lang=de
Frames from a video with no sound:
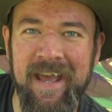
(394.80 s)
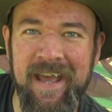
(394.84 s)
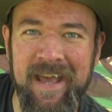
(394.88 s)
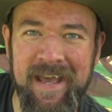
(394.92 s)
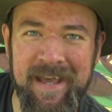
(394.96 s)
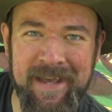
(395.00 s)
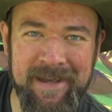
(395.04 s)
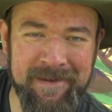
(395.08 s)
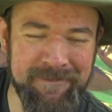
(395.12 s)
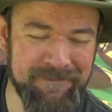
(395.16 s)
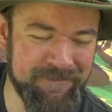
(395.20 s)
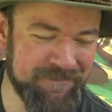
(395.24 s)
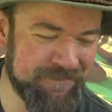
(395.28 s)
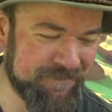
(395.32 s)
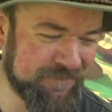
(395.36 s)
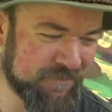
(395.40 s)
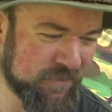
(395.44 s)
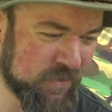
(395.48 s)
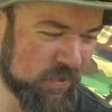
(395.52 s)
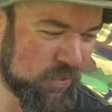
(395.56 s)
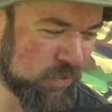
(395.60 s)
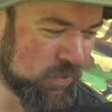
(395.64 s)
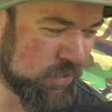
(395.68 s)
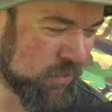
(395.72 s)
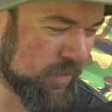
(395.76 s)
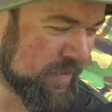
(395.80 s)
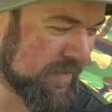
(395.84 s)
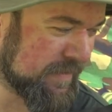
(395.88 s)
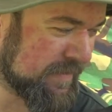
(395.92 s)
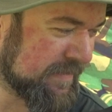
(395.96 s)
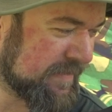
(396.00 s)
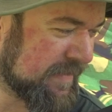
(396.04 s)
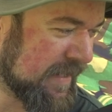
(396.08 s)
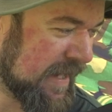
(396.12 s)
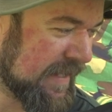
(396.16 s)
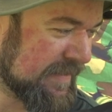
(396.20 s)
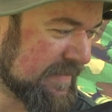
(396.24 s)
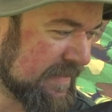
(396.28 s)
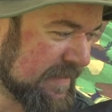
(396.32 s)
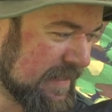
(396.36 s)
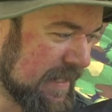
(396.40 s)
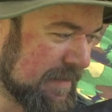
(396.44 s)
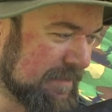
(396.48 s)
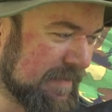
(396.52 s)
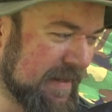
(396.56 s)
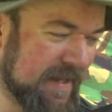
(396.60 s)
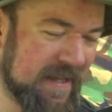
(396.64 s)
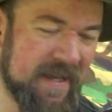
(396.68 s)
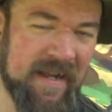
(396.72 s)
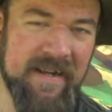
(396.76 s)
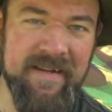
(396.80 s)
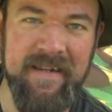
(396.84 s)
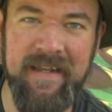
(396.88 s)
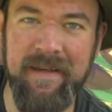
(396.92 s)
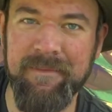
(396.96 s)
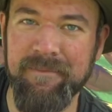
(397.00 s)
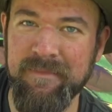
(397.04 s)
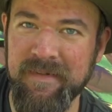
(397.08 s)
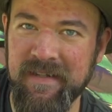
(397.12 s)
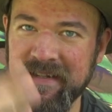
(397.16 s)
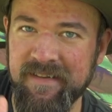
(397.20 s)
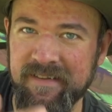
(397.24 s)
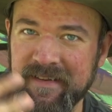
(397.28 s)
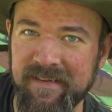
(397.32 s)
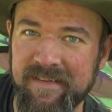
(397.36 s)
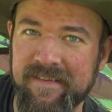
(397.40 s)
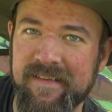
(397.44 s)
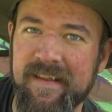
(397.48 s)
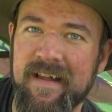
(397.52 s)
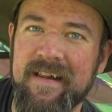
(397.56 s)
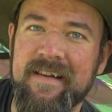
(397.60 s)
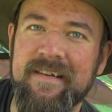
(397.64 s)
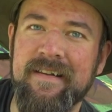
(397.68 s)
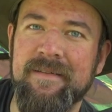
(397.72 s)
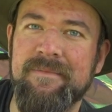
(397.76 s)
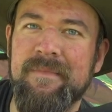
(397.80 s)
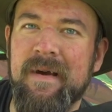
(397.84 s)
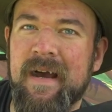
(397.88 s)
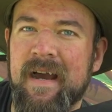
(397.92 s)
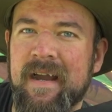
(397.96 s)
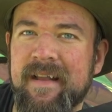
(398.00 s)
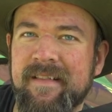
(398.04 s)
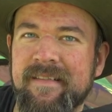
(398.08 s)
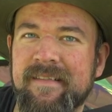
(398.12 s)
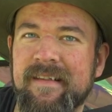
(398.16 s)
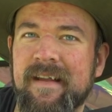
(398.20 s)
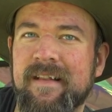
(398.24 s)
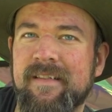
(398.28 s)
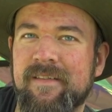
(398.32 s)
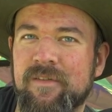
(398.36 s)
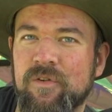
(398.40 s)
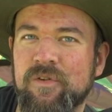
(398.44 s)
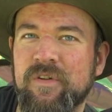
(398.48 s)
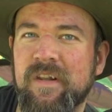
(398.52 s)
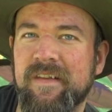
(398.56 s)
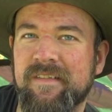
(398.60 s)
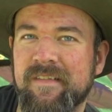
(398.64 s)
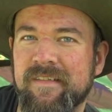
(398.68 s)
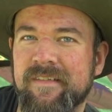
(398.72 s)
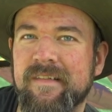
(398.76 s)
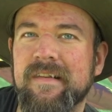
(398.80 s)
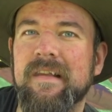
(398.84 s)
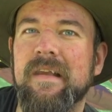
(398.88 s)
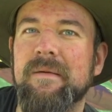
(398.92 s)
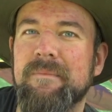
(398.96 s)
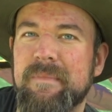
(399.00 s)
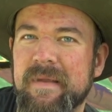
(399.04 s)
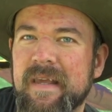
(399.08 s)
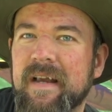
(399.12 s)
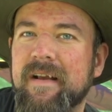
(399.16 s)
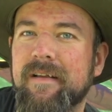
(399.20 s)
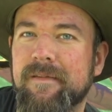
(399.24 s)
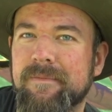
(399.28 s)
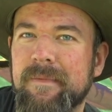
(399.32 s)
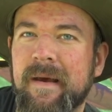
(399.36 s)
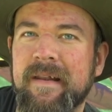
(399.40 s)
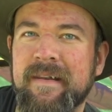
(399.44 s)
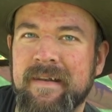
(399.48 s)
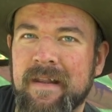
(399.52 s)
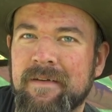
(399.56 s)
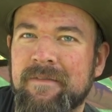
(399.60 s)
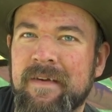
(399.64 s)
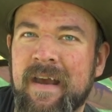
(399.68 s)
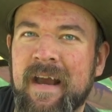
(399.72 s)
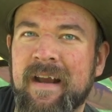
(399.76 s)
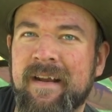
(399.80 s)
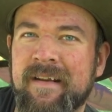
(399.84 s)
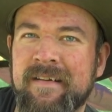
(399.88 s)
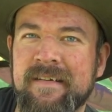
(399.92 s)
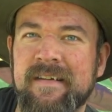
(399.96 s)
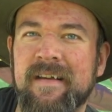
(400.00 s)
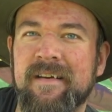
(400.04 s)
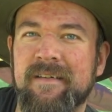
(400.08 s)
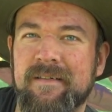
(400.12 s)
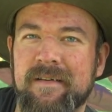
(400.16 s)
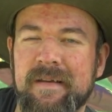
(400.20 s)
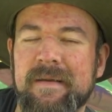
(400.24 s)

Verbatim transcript: Ähm, und hatte dabei halt eben dieses Zelt im Einsatz und das ist ein Gebirgswanderwerk ne,